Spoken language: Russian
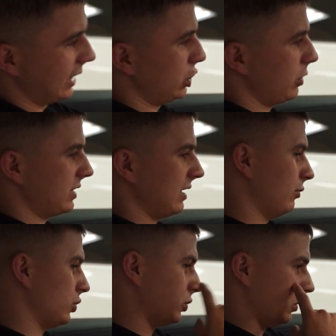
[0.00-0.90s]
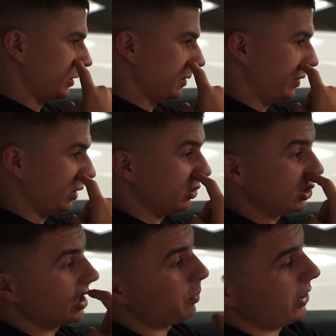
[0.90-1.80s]
Начнем с того, что
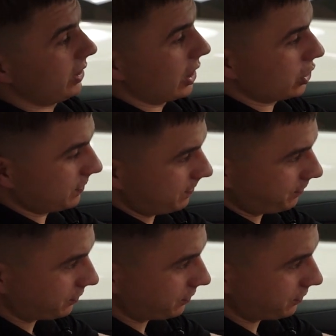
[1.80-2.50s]
переключение передач.